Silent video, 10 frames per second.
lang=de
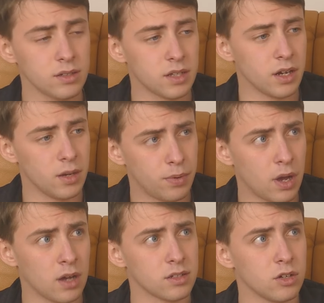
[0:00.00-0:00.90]
Setup,
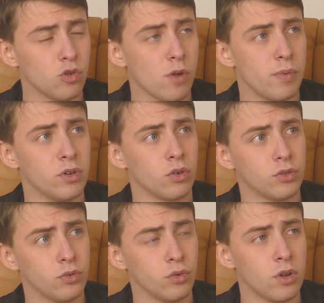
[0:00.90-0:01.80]
Hasselhugger
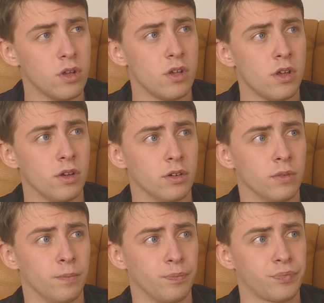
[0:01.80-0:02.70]
Pinocchio,
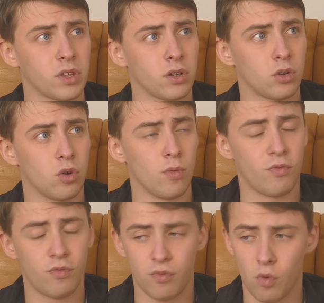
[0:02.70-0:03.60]
ähm,
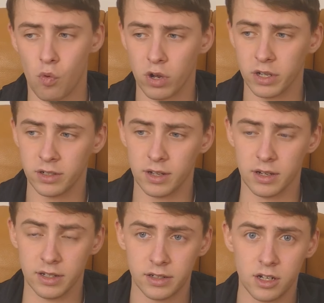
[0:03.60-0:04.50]
Kopf, Kokain,
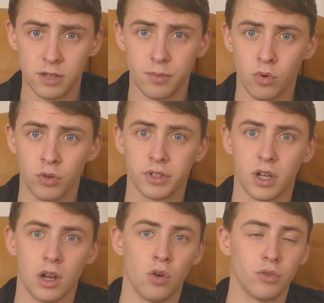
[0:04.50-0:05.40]
Litlip und
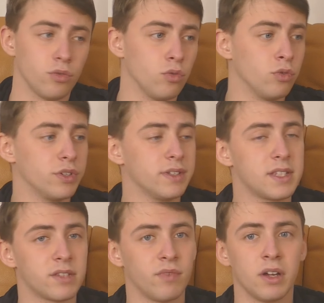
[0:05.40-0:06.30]
Kalaut und
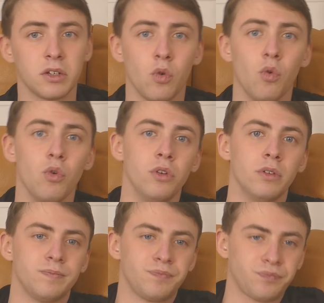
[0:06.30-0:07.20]
zwei
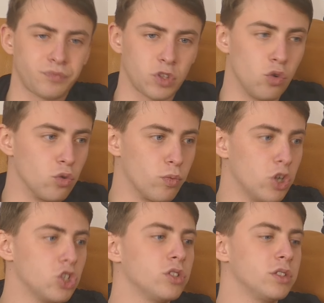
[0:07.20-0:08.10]
Kohlen.
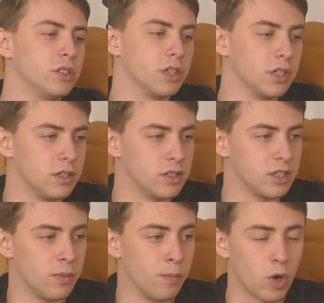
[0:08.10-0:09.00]
Cooperation, die dritte
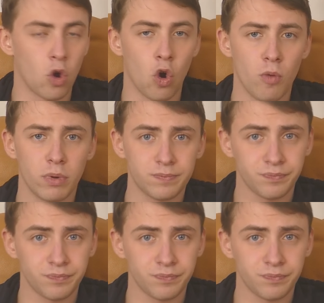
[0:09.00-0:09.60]
ist im Korb.